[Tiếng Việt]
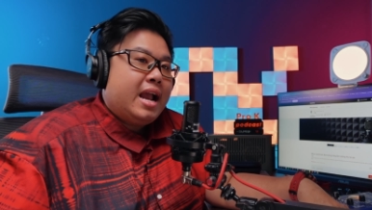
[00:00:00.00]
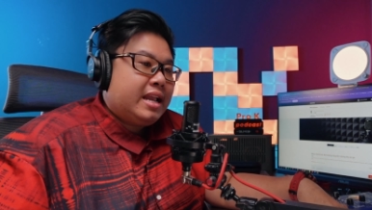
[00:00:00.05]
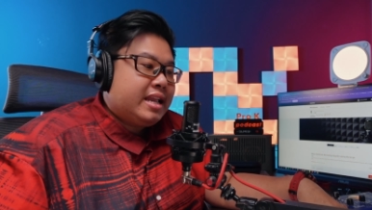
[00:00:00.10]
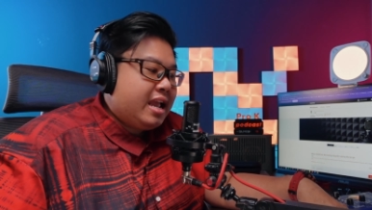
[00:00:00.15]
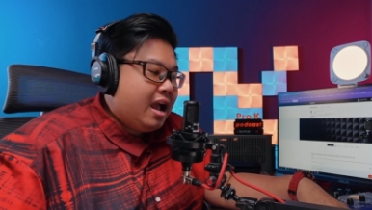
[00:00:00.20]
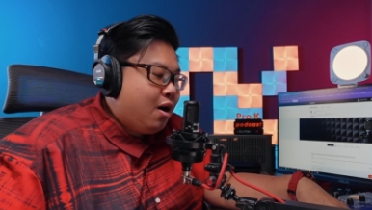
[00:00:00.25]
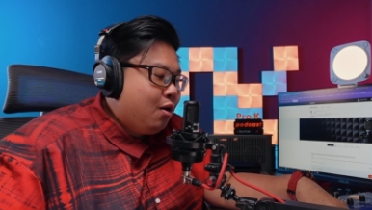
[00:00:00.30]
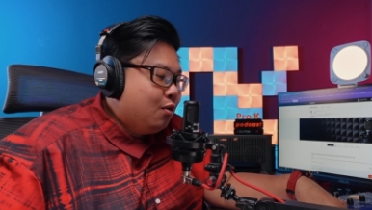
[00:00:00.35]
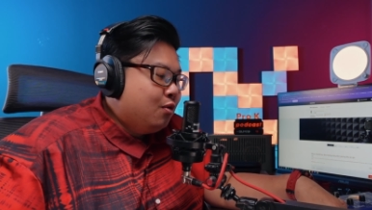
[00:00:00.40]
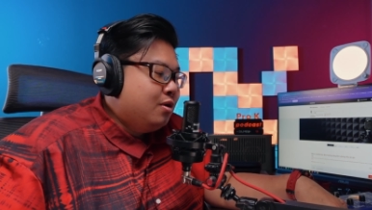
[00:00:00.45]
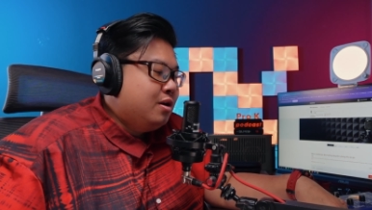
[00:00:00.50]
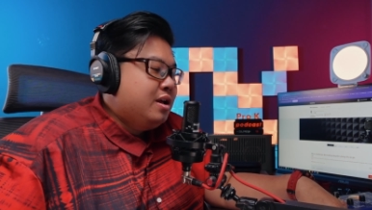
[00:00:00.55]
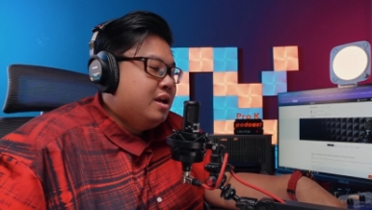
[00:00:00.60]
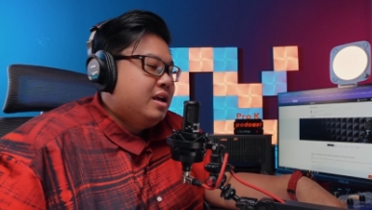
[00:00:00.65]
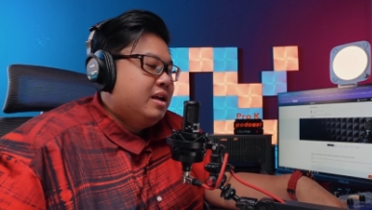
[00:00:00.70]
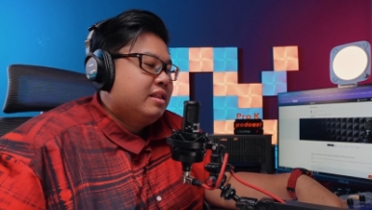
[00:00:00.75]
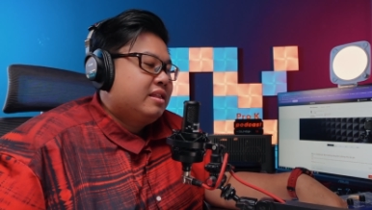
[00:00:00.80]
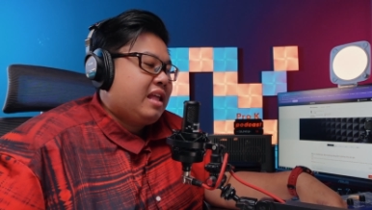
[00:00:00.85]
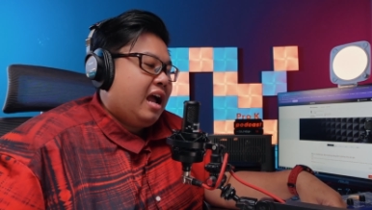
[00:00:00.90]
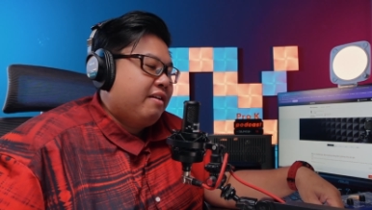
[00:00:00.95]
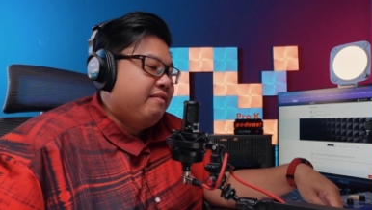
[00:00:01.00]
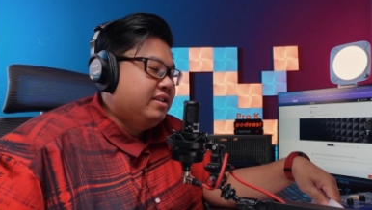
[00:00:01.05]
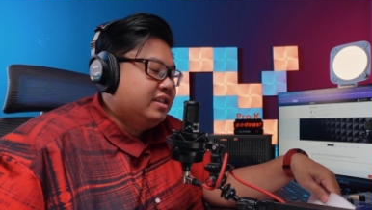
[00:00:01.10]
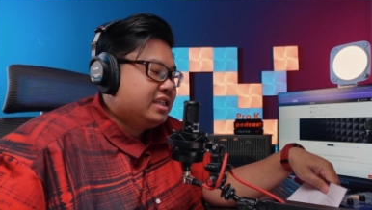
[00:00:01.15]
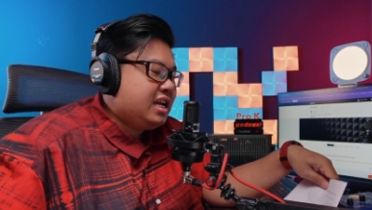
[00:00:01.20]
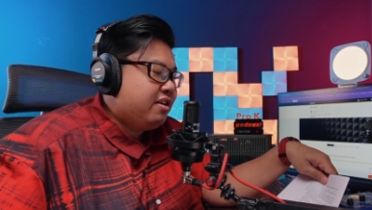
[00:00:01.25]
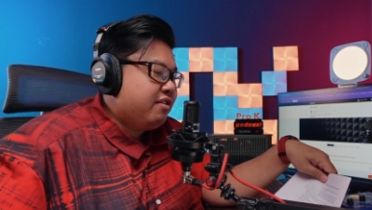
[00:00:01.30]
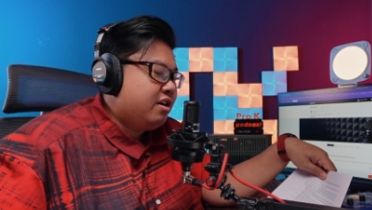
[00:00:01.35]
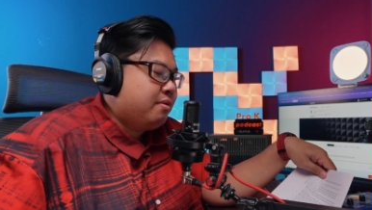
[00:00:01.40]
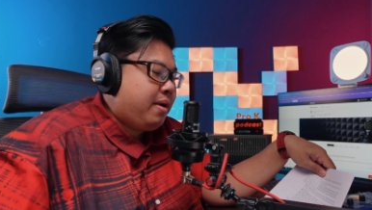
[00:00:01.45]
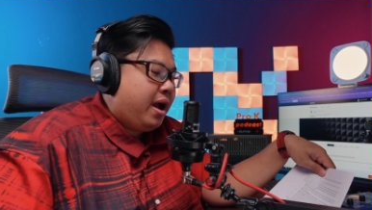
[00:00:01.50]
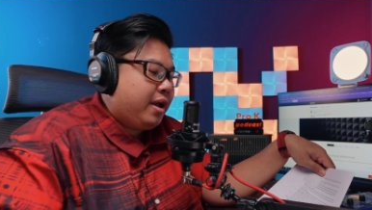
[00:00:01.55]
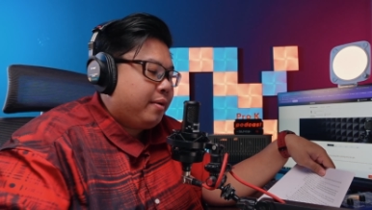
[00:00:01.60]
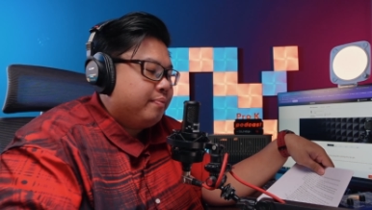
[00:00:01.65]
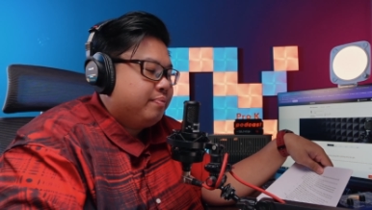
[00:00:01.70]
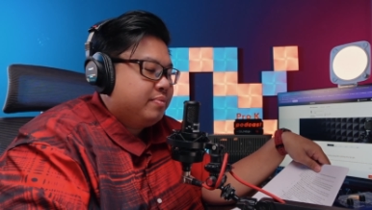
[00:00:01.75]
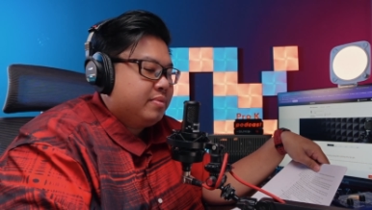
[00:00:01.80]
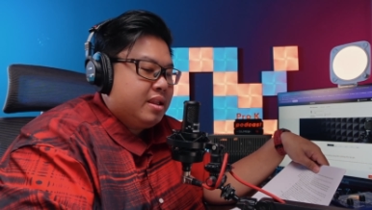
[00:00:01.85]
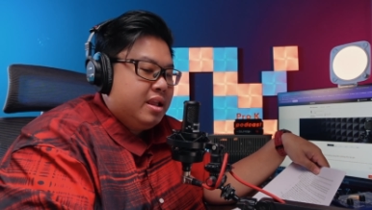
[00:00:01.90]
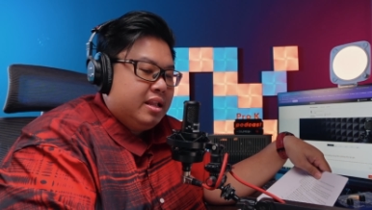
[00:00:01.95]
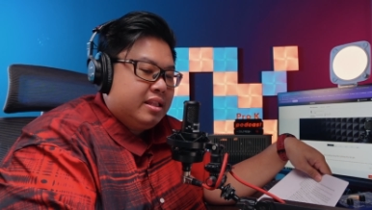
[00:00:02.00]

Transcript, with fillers: khác nhau tại vì sao các bạn